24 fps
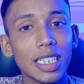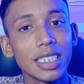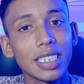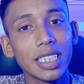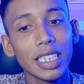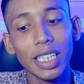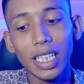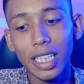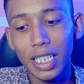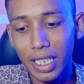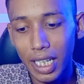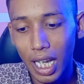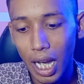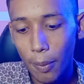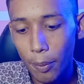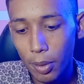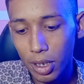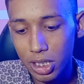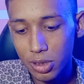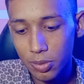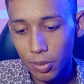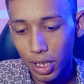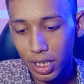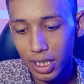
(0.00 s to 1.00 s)
जैसे कि यहाँ
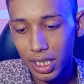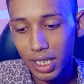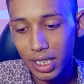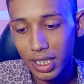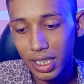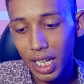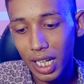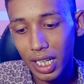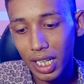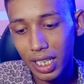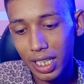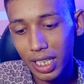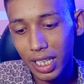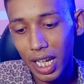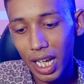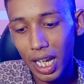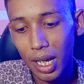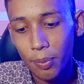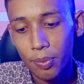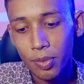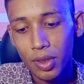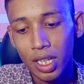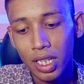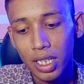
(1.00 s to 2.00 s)
पर इस भाई ने क्या
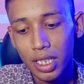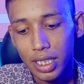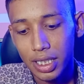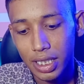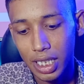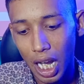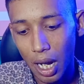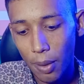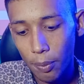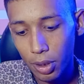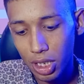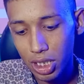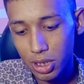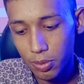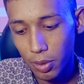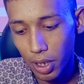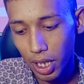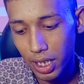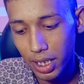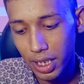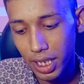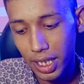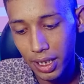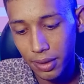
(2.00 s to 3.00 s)
किया यहाँ पर इस
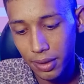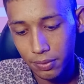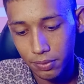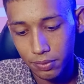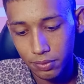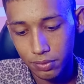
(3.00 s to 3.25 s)
भाई ने